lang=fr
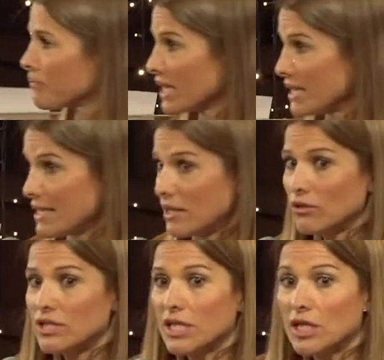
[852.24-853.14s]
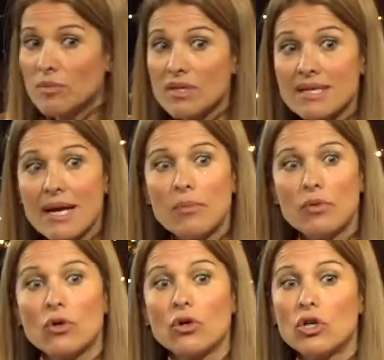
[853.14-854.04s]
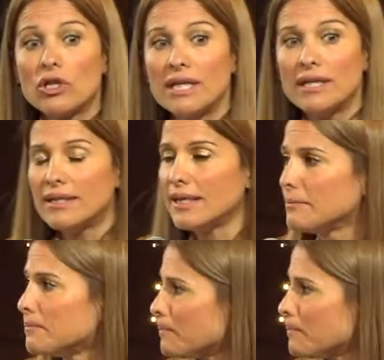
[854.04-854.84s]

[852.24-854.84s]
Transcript: Et c'est quand j'ai commencé à me reconnecter